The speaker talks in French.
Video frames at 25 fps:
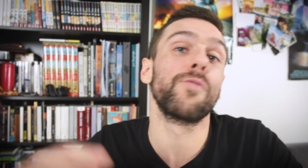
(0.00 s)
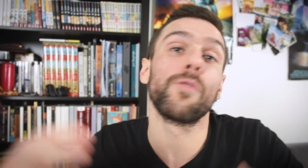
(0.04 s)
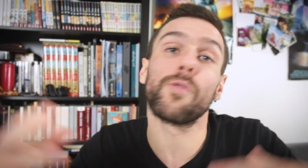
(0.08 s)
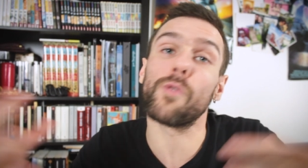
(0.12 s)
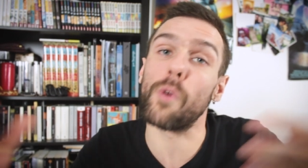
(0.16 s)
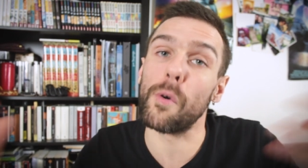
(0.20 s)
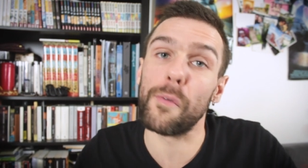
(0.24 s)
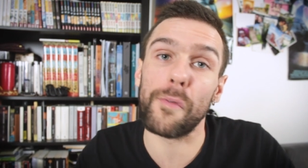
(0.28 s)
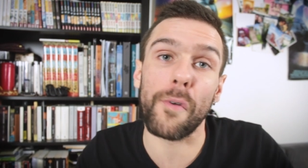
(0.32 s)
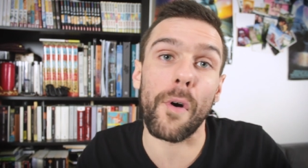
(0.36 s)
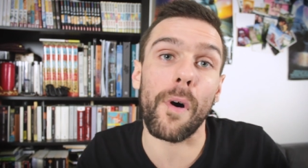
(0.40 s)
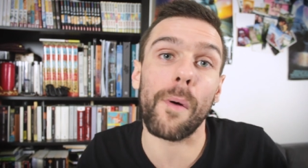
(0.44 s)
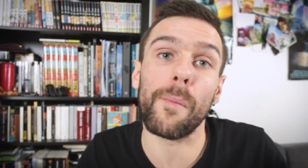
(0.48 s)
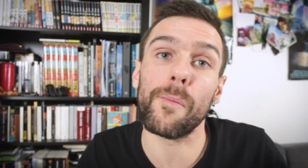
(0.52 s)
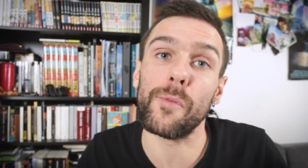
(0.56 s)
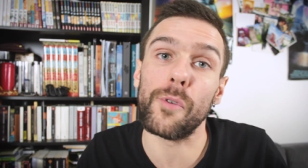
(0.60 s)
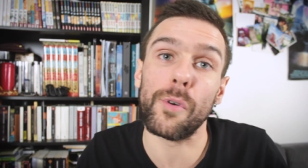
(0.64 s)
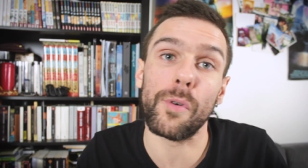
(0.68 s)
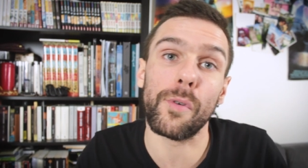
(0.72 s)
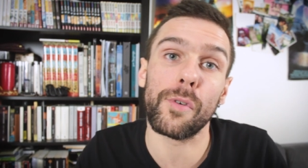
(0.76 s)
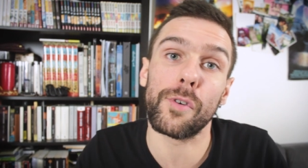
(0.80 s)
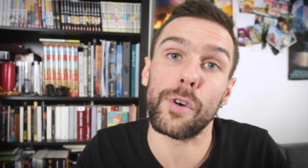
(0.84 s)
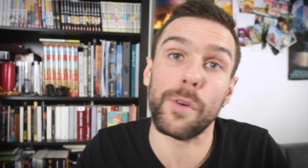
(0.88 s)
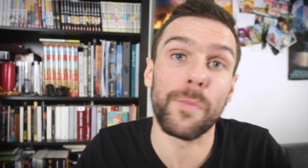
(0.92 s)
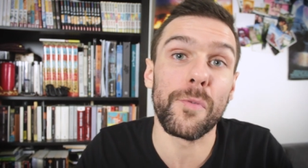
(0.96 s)
autres formes
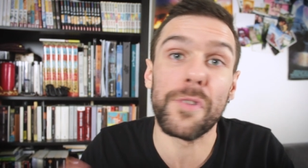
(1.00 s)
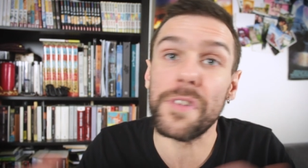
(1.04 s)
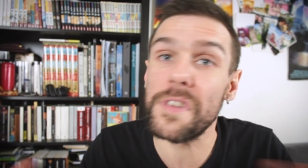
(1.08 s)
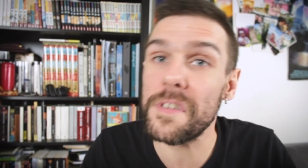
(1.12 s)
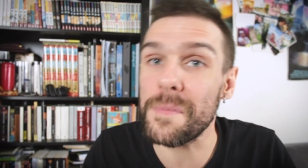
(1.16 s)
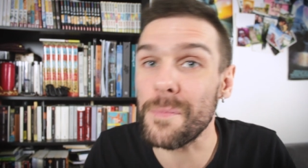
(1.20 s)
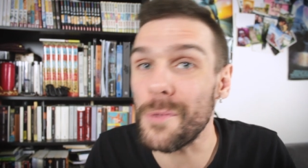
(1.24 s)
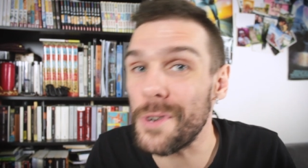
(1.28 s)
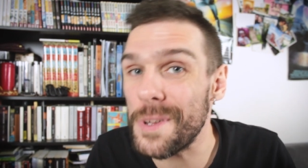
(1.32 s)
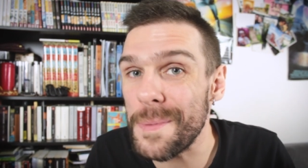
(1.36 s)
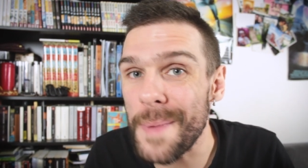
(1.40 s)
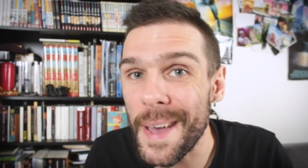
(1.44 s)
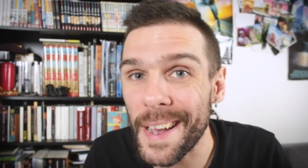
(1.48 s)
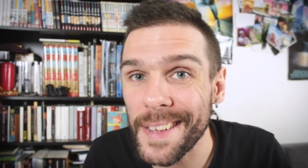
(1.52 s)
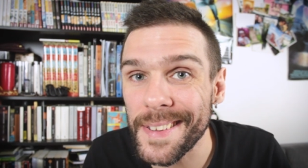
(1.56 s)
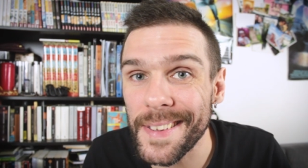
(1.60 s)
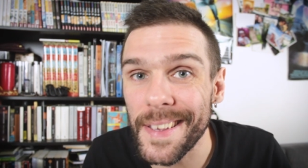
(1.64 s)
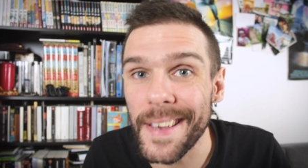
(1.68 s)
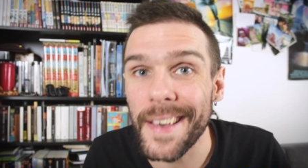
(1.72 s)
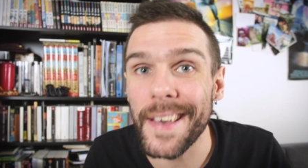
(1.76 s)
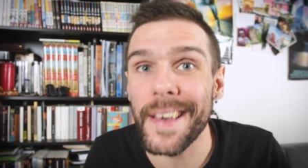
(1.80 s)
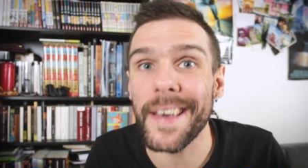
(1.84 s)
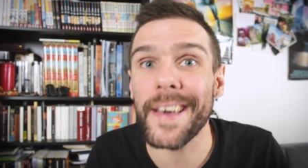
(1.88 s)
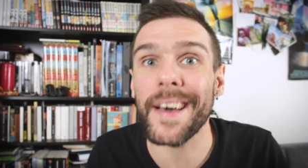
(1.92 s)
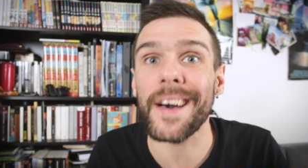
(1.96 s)
de communisme
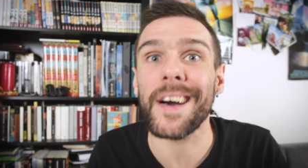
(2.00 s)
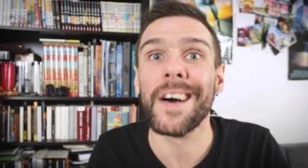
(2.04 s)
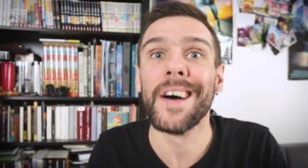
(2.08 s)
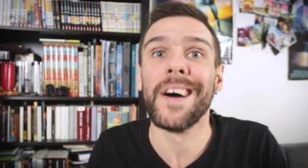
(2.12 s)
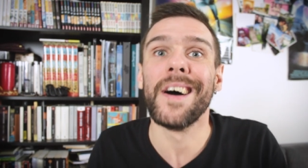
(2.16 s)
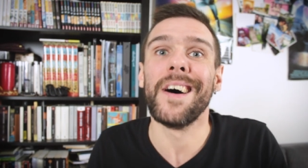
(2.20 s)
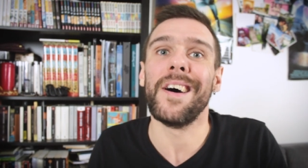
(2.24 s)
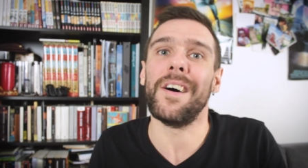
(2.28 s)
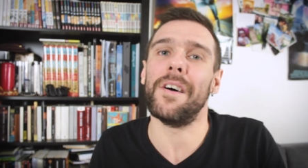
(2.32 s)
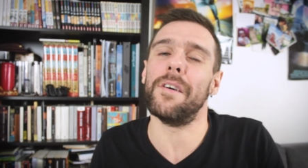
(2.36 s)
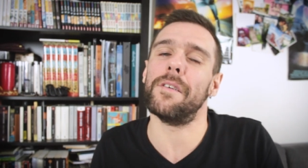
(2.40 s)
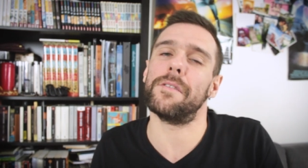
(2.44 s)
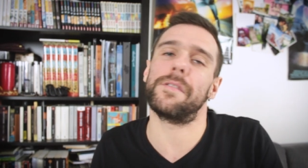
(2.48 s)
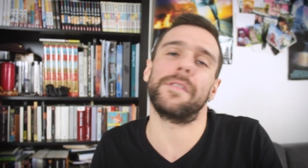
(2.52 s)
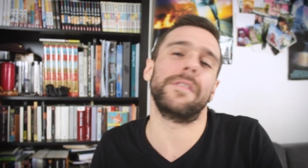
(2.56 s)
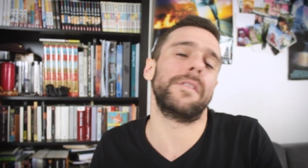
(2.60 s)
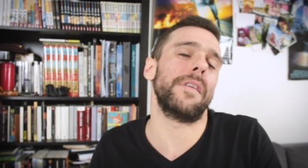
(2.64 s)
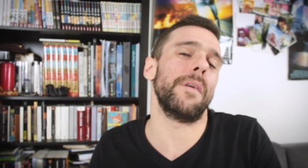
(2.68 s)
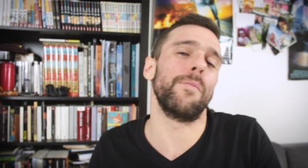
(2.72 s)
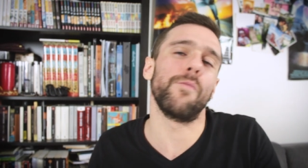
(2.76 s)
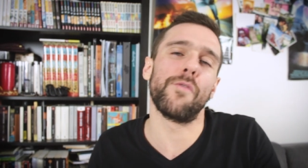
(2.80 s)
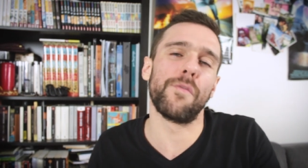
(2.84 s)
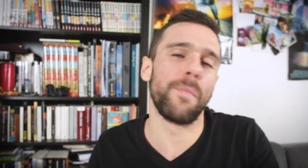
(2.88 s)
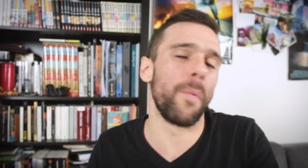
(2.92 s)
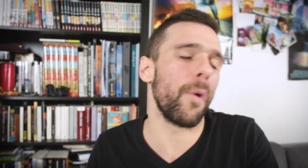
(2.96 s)
libertaire. c'est
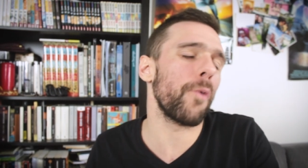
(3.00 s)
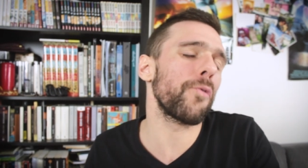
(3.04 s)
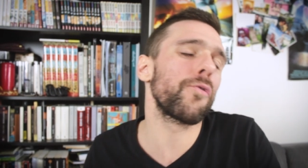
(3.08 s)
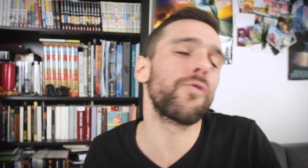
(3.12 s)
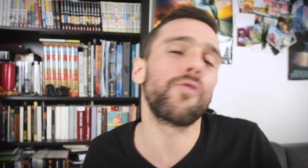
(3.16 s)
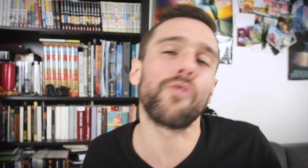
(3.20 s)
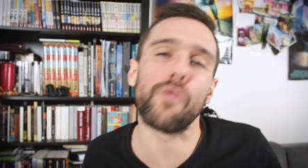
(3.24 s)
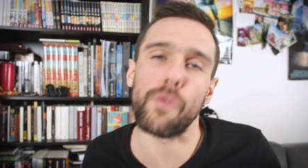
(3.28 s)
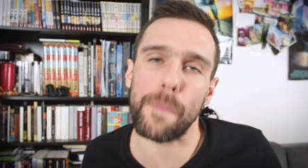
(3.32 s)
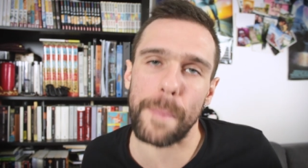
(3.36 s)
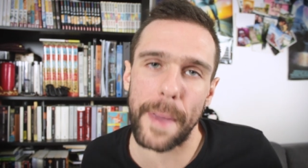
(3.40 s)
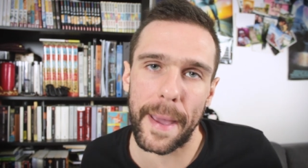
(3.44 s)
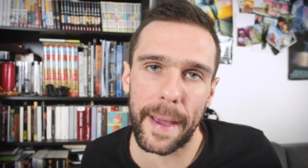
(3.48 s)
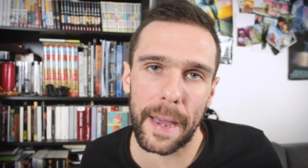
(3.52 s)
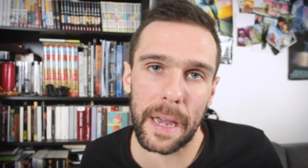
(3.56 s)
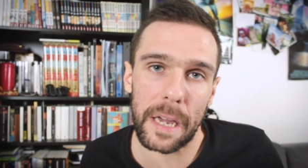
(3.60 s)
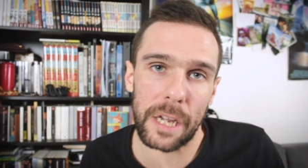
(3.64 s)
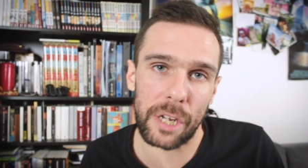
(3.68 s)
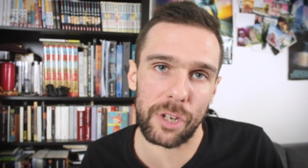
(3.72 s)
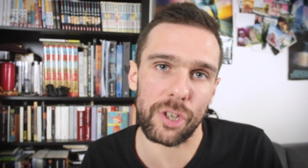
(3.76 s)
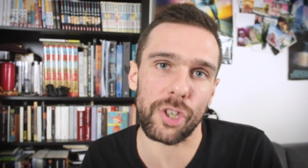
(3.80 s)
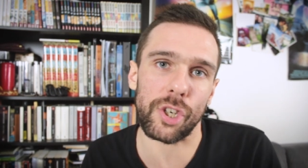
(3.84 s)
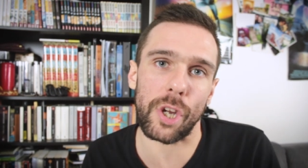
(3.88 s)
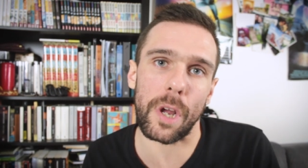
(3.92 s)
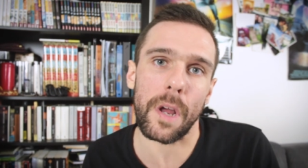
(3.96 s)
un mouvement super
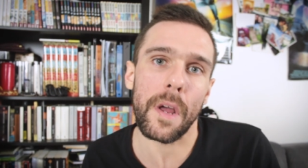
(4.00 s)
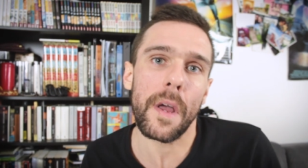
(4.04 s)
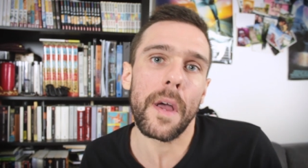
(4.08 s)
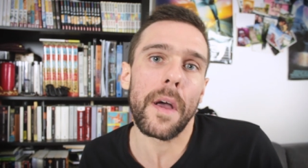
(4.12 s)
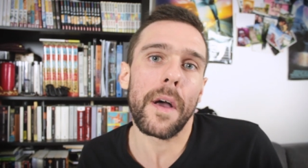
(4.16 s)
riche.